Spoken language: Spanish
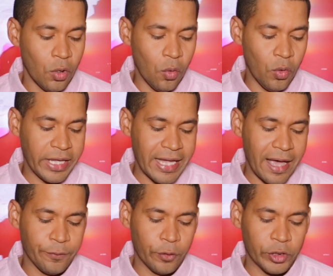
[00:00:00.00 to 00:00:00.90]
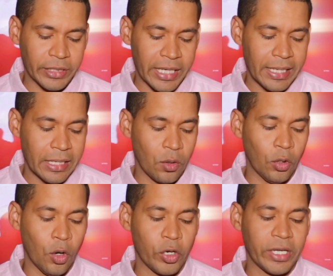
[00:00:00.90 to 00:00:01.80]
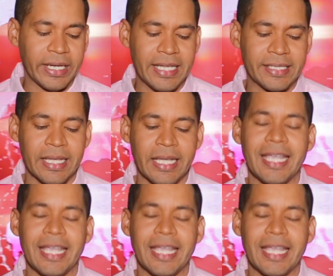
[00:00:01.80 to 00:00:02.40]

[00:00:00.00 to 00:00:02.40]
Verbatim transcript: un Kia Forte color gris,